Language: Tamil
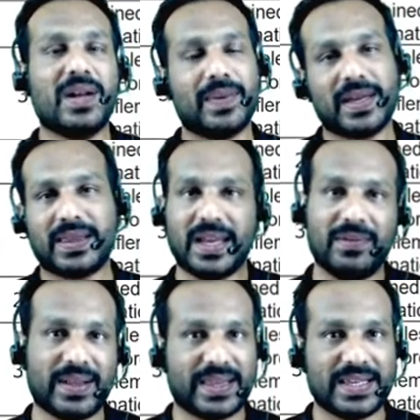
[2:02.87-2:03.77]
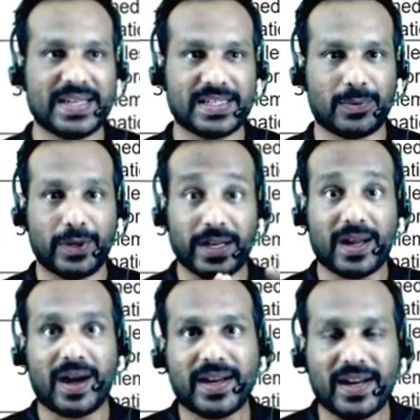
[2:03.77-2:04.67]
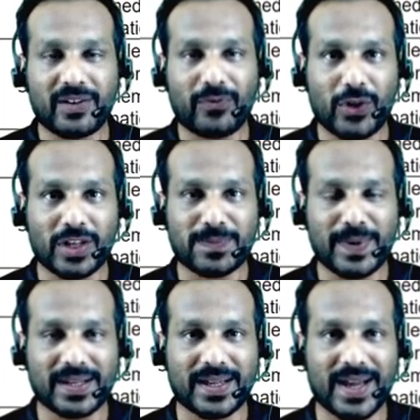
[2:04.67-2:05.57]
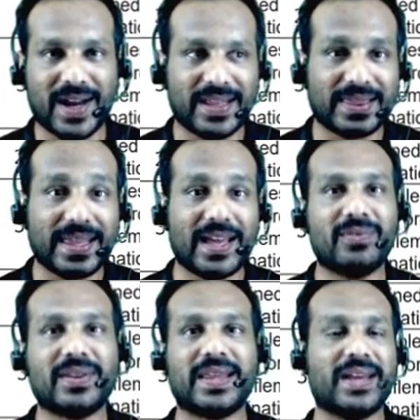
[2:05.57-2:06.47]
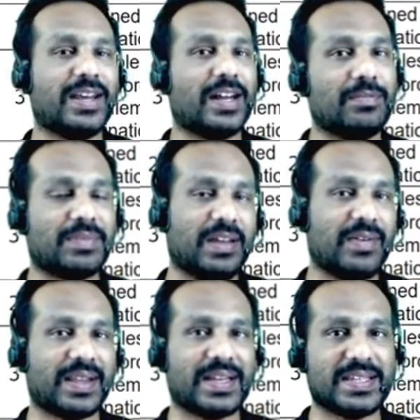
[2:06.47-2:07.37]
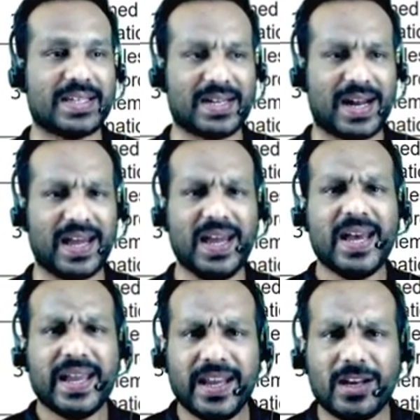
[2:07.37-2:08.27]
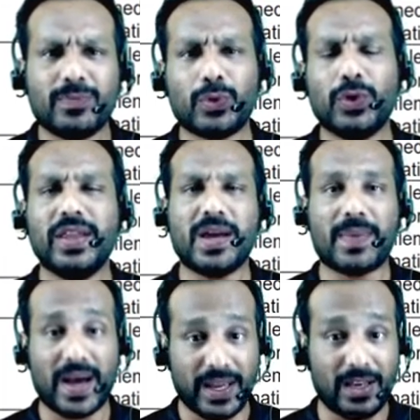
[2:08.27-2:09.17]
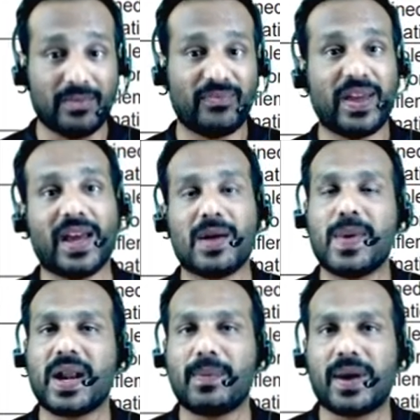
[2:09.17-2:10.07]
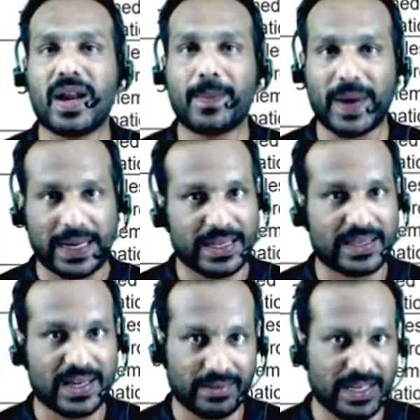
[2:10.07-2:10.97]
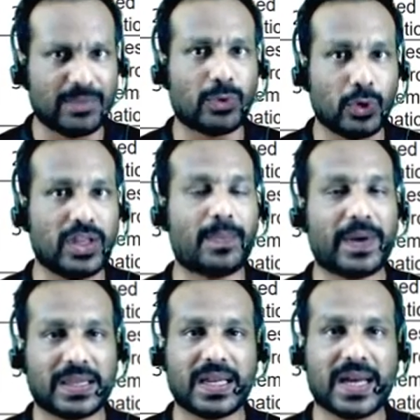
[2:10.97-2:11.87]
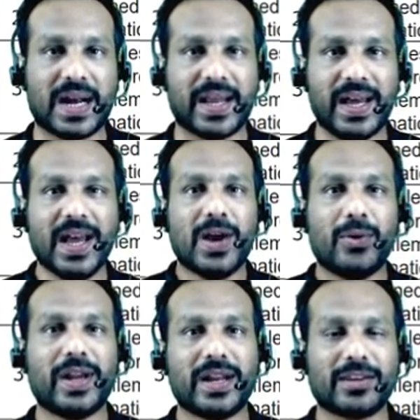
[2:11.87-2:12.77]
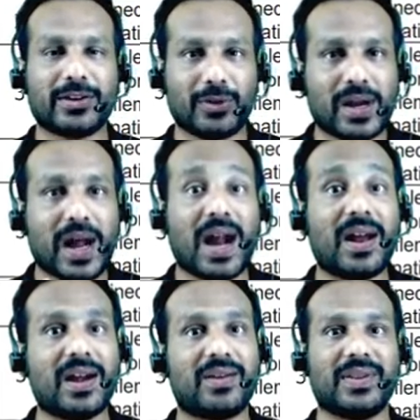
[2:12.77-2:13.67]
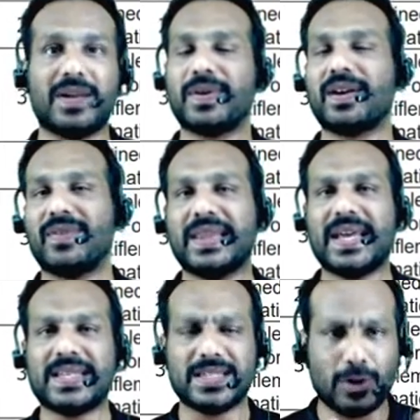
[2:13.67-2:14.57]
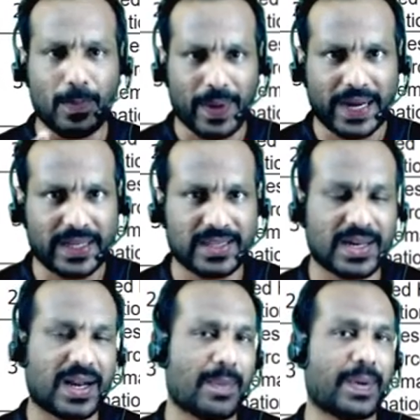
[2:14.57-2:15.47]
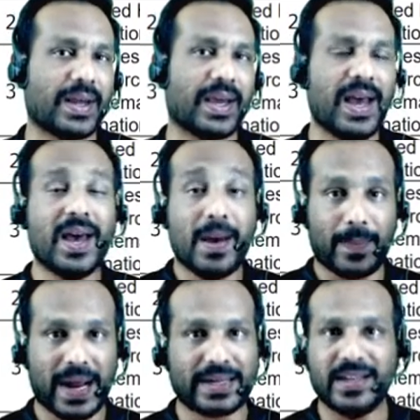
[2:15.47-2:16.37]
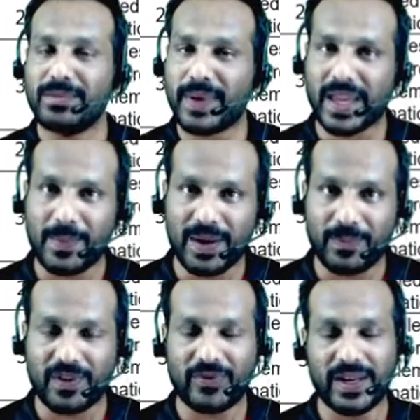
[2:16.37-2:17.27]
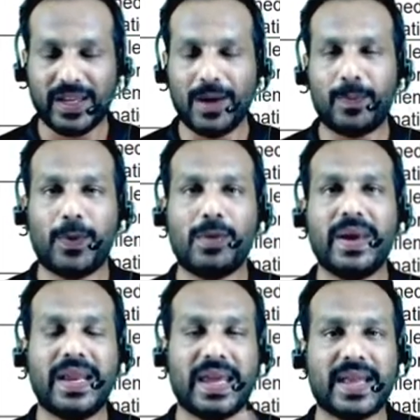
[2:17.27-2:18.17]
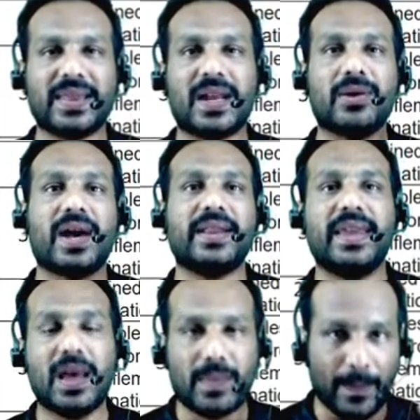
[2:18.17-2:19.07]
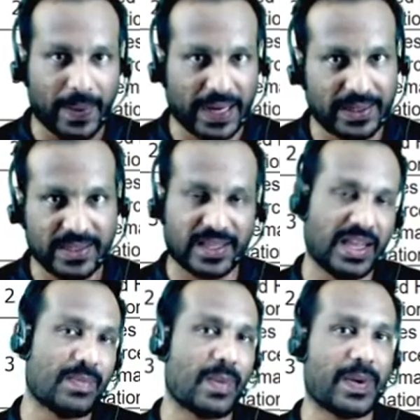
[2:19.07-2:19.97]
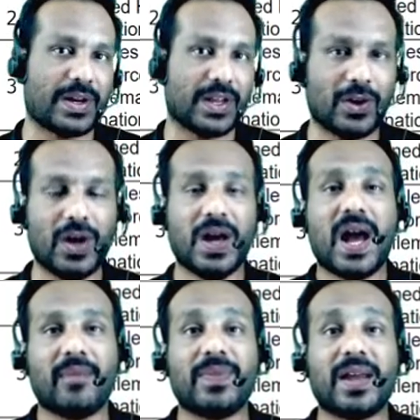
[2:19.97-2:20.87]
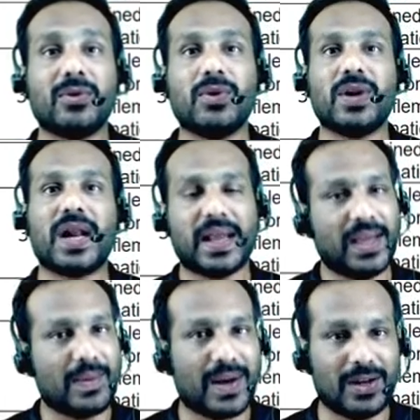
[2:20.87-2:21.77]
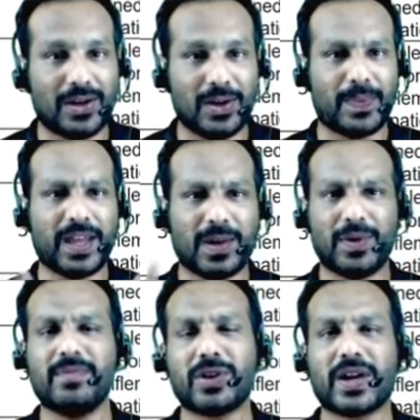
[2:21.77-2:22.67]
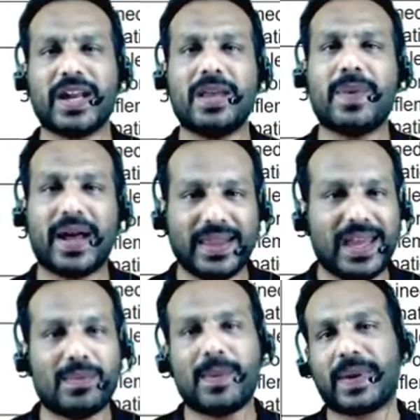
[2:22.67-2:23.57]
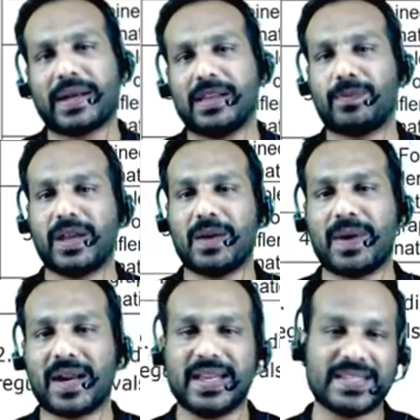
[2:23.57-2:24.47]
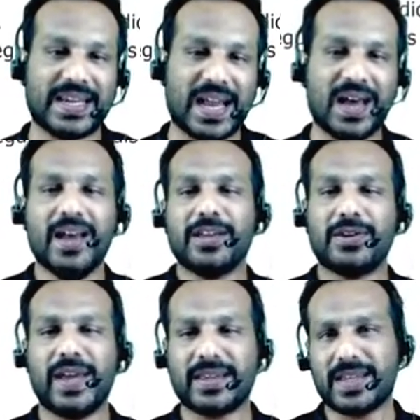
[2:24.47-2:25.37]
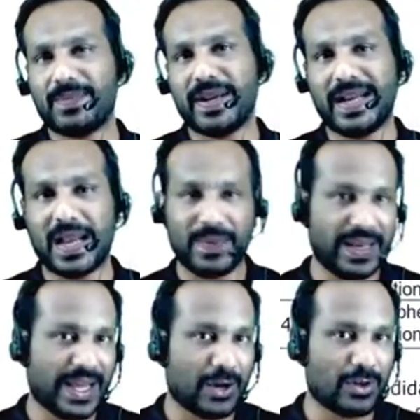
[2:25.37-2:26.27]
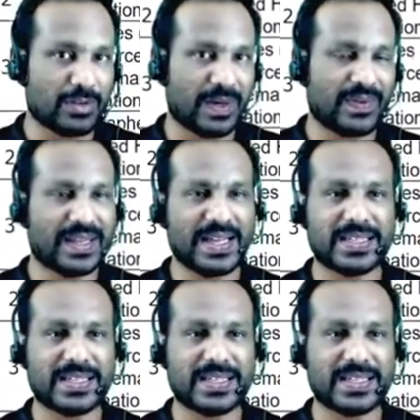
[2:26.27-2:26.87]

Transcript: நமக்கு தெளிவாக தெரிஞ்சாச்சு நம்மளுடைய டார்கெட்டை ஃபோக்கஸ் பண்ணுறதுக்கான தேர்வு தேதிகளும் தெளிவாக தெரிஞ்சதுனால இன்னும் துரிதமாக இன்னும் வேகமாக நம்மளால் ப்ராக்டிஸை இன்னும் துரிதப்படுத்துறதுக்கான ஒரு என்ன சொல்கிறது ஒரு அலாட் வந்து நமக்கு வந்தாச்சு ஸோ ப்ராக்டிஸ் நல்லா பண்ணுங்கள் ப்ராக்டிஸ் மேக் மேன் பர்ஃபெக்ட் எப்போவுமே நீங்கள் எந்த அளவுக்கு அதிகமாக ப்ராக்டிஸ் அதிகமாக பண்ணுறீங்களோ அந்த அளவுக்கு உங்களால் அதிகமாக லேர்னும் படிக்க முடியும் ஸோ கண்டிப்பாக அதிகமாக ப்ராக்டிஸ் பண்ணுங்கள் மக்களை சரிங்களா ஸோ எக்ஸாம் டேட் எல்லாமே நீங்கள் அலோன்ஸ் அனவுன்ஸ்மெண்ட் வந்தாச்சு